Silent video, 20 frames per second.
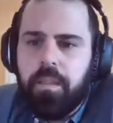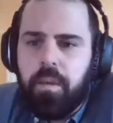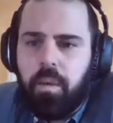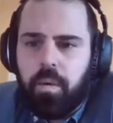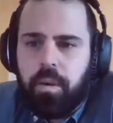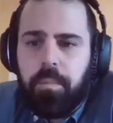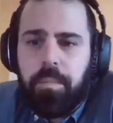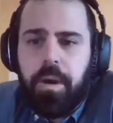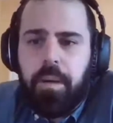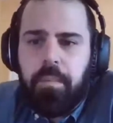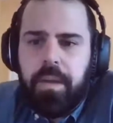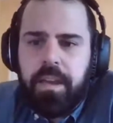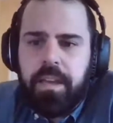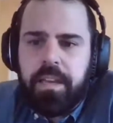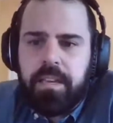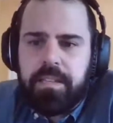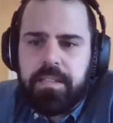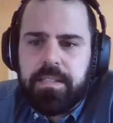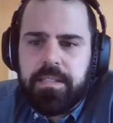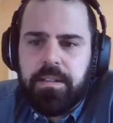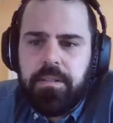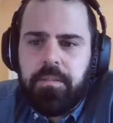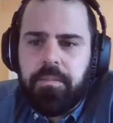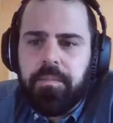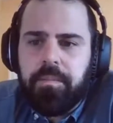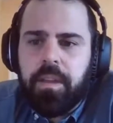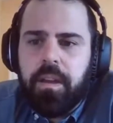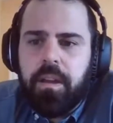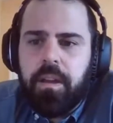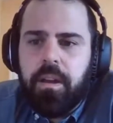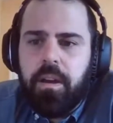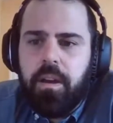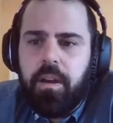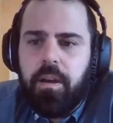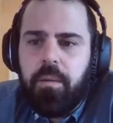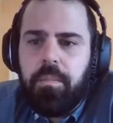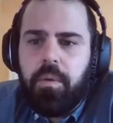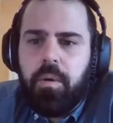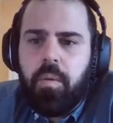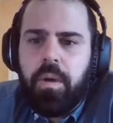Donc, première question,
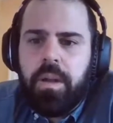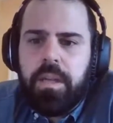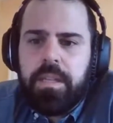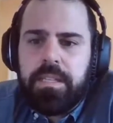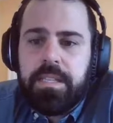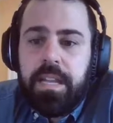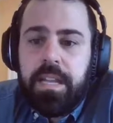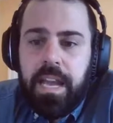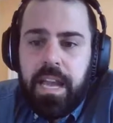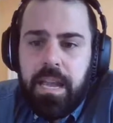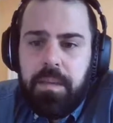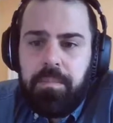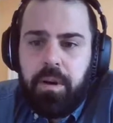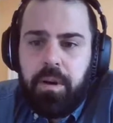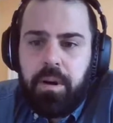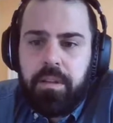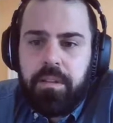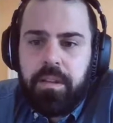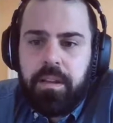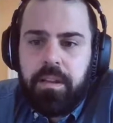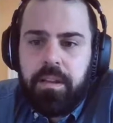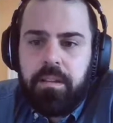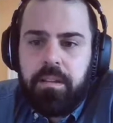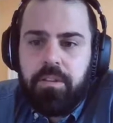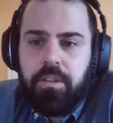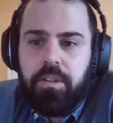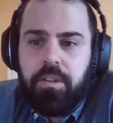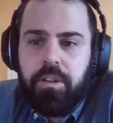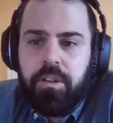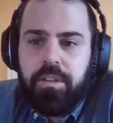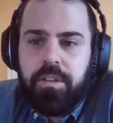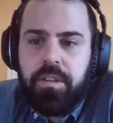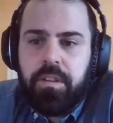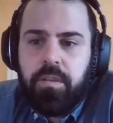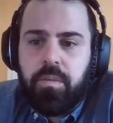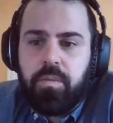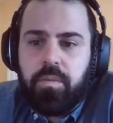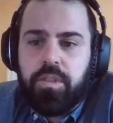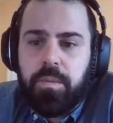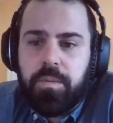euh, pourquoi est-il important de
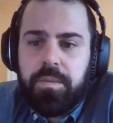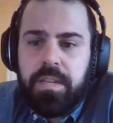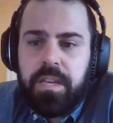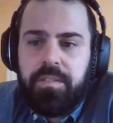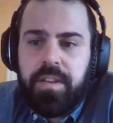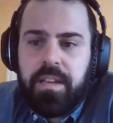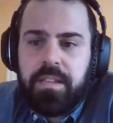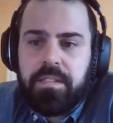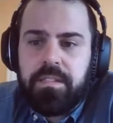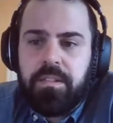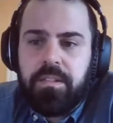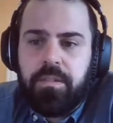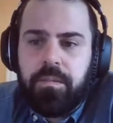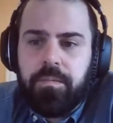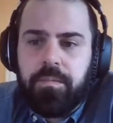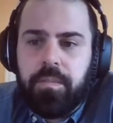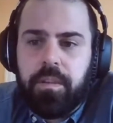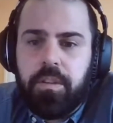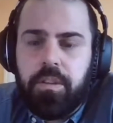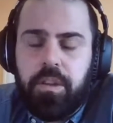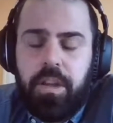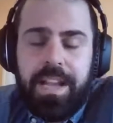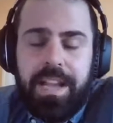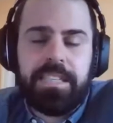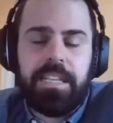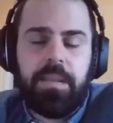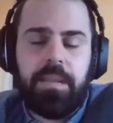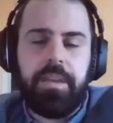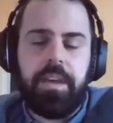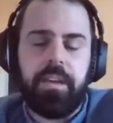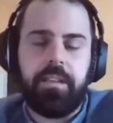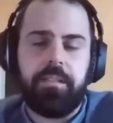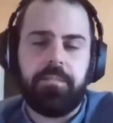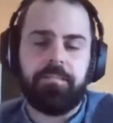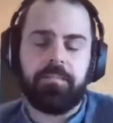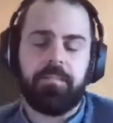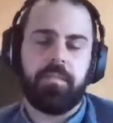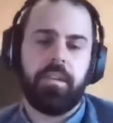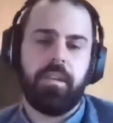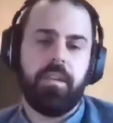noter nos observations de la SLECAD?
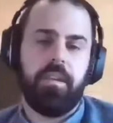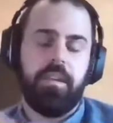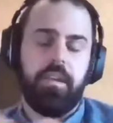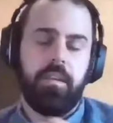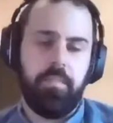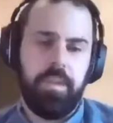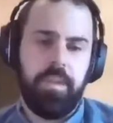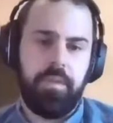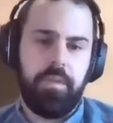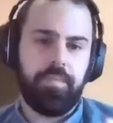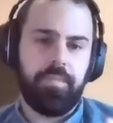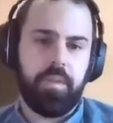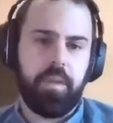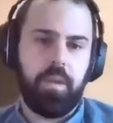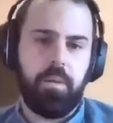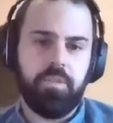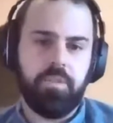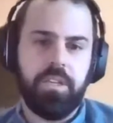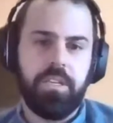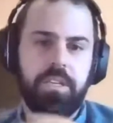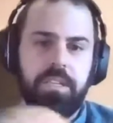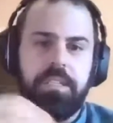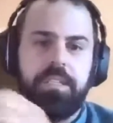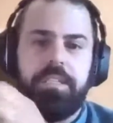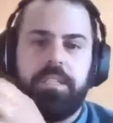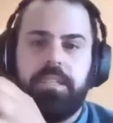Eh bien, comme je l'ai